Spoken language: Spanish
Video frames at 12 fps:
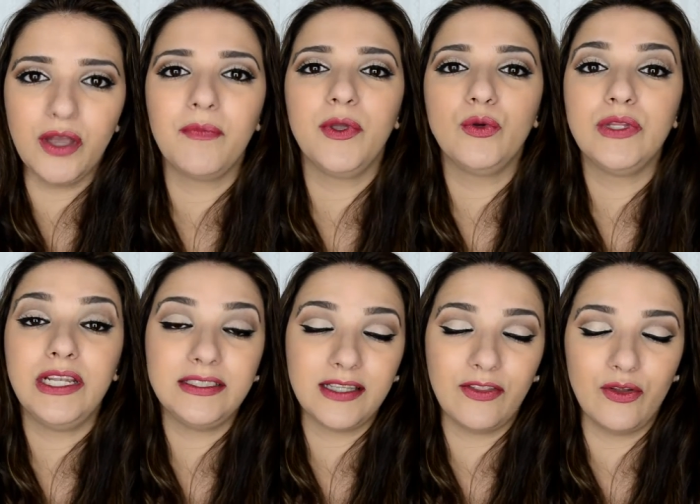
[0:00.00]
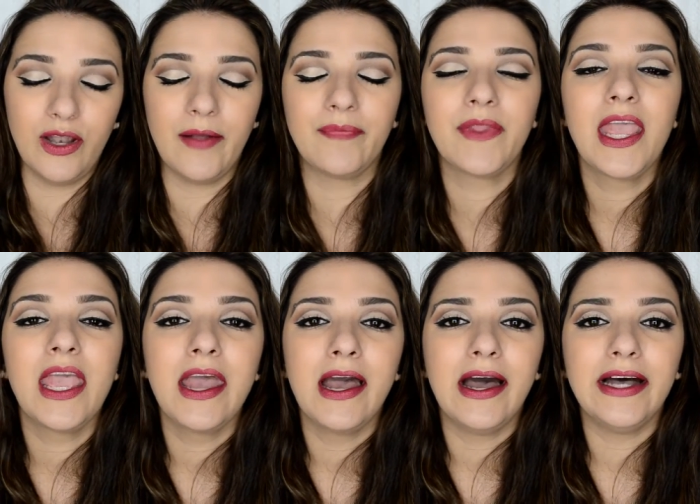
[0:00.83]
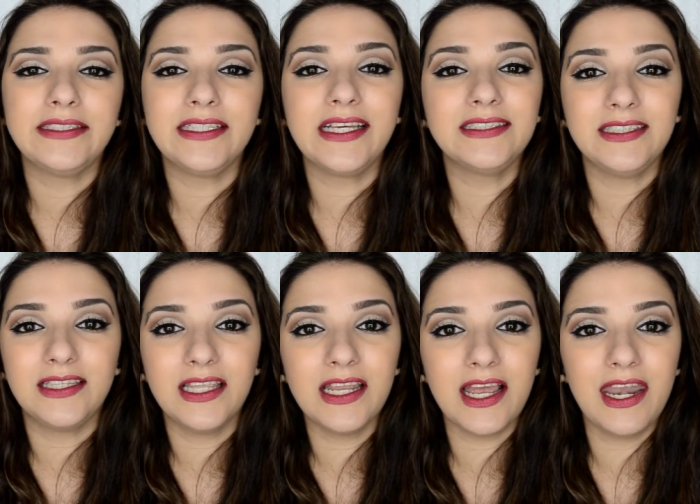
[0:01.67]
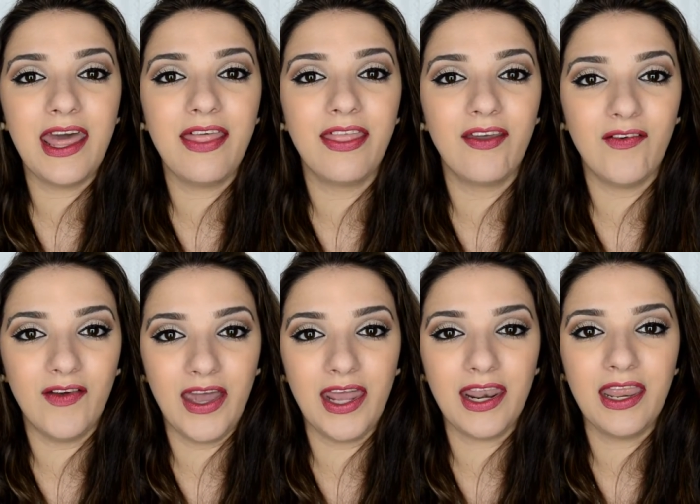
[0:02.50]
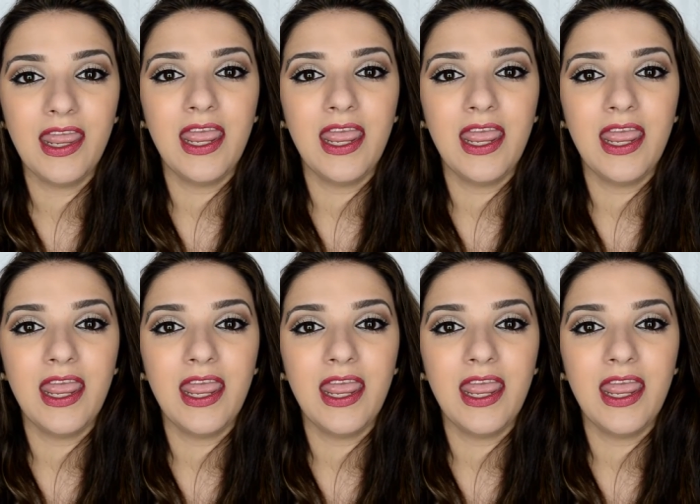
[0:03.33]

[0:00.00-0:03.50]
a mí utilizándola. Así que si tienen ganas de ver